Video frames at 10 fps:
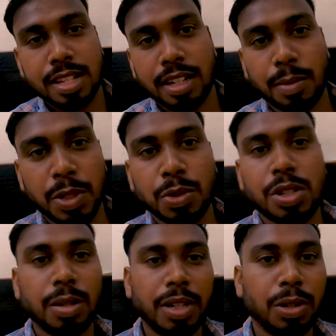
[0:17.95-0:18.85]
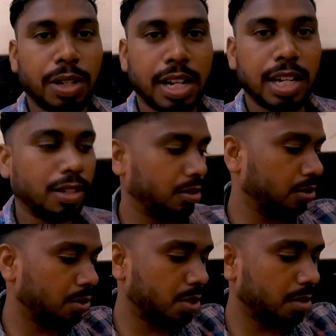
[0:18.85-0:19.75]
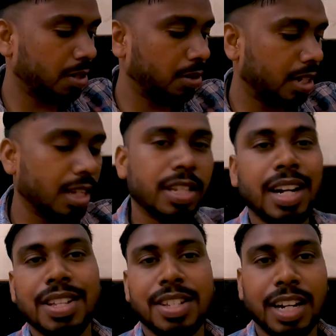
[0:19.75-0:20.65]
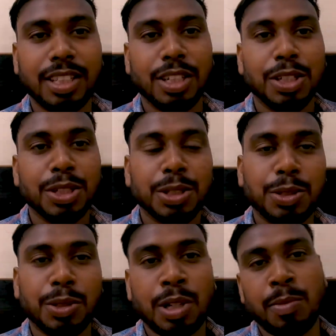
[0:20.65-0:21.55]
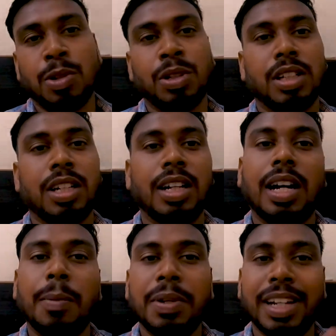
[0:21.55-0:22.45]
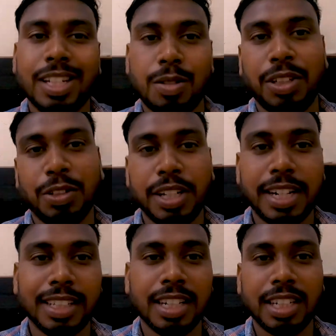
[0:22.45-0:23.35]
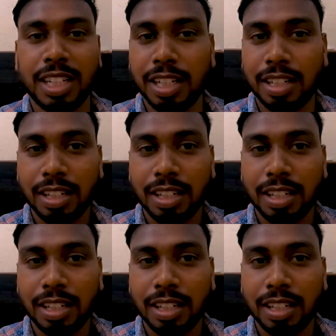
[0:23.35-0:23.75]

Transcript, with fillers: इस अभी जो समय हो रहा है वो समय हो रहा है साढ़े सात तो हम लोग अपने नेक्स्ट वीडियो देखा था कि